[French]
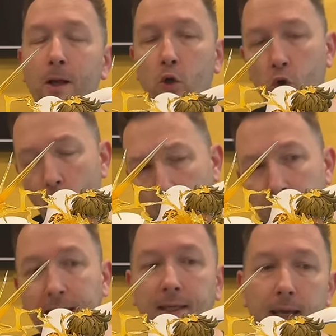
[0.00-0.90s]

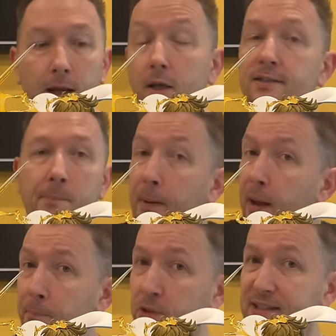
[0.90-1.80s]
compliqué, c'est pas
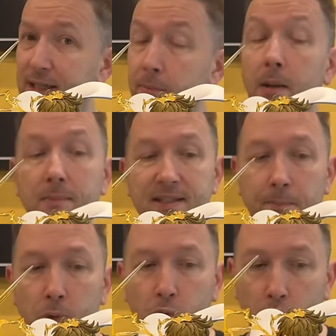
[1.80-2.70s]
impossible, mais c'est
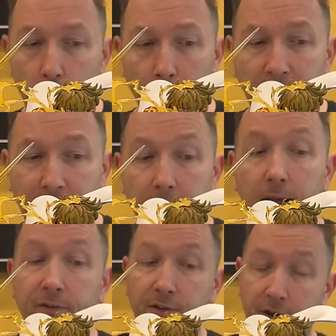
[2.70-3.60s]
plutôt compliqué,
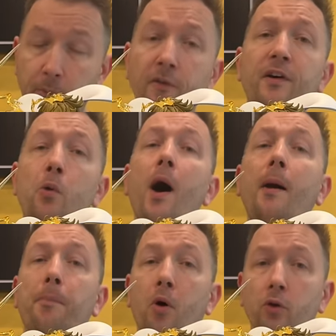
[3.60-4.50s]
il va vraiment falloir
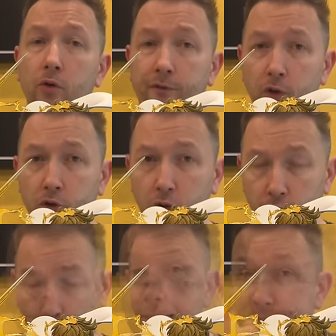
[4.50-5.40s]
prendre votre
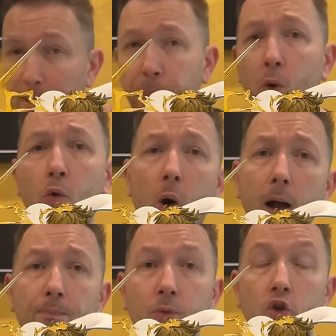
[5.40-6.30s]
temps. C'est
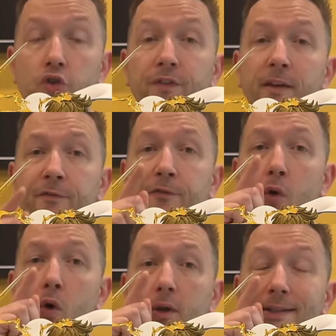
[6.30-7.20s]
pourquoi je vais
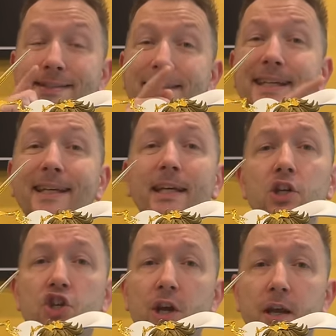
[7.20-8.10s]
vous
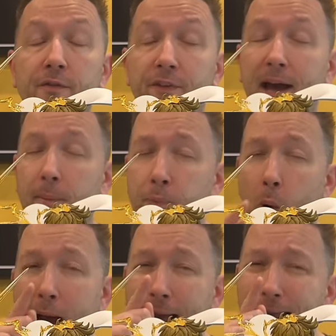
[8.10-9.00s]
diriger vers un
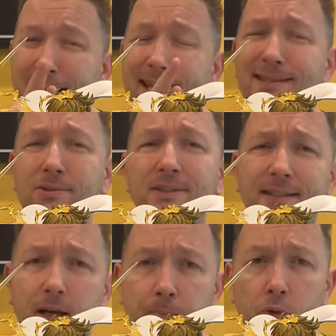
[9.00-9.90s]
point
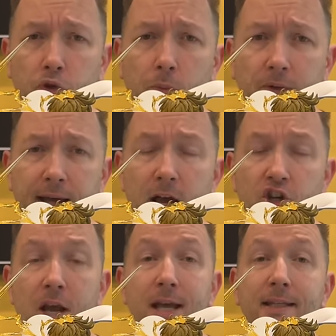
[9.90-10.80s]
essentiel pour ce montage,
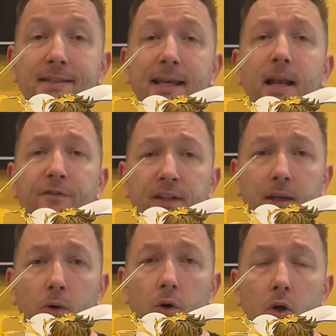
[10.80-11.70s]
c'est la
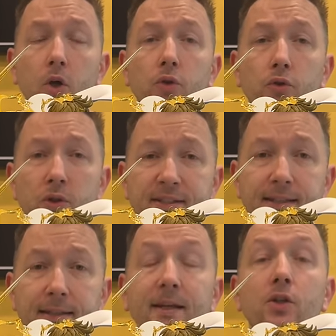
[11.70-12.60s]
vidéo du
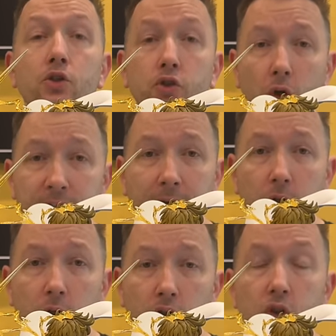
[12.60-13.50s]
site
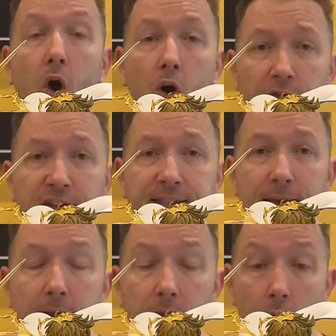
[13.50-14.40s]
Zodiacos
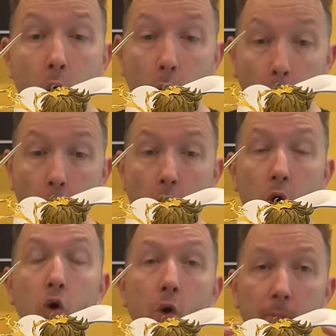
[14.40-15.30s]
officiel où
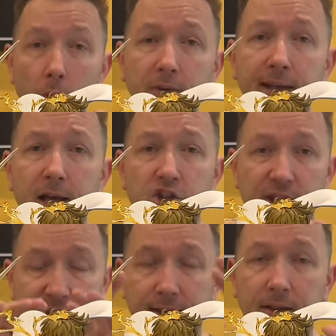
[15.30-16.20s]
le montage est
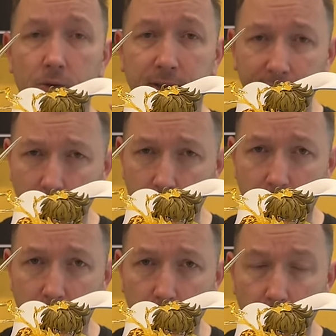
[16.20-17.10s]
scindé en quelques
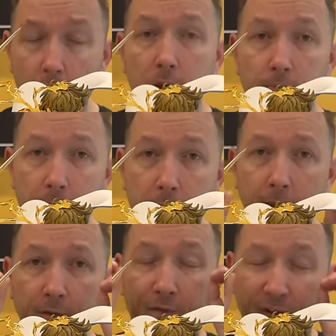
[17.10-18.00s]
minutes,
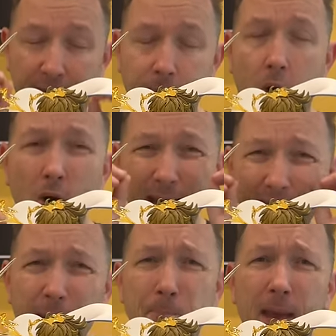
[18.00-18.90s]
mais vraiment
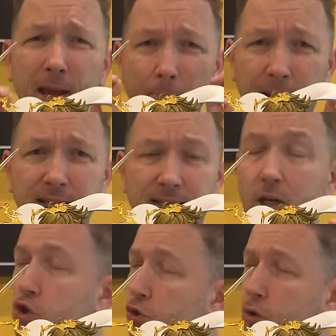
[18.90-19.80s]
hyper précis.
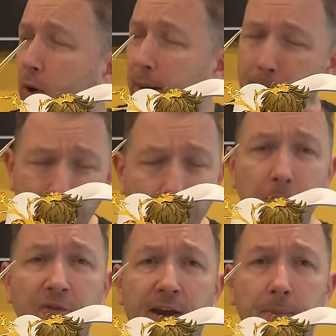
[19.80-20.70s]
Je n'aurais pas pu
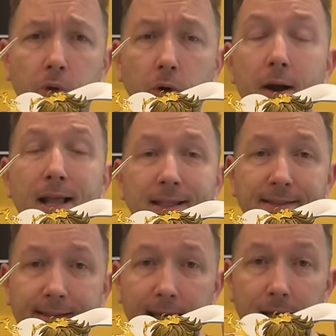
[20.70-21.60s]
faire mieux.
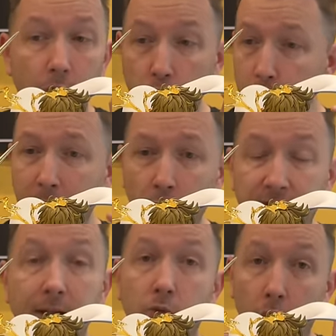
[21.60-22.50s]
C'est
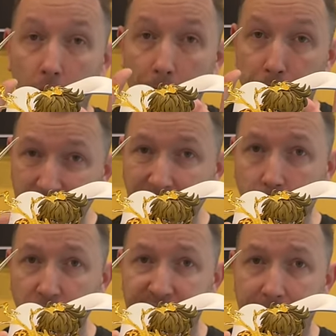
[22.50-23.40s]
numéroté. Donc, petit
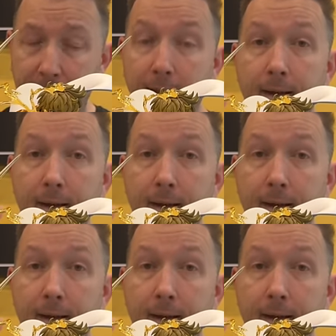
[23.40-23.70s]
conseil,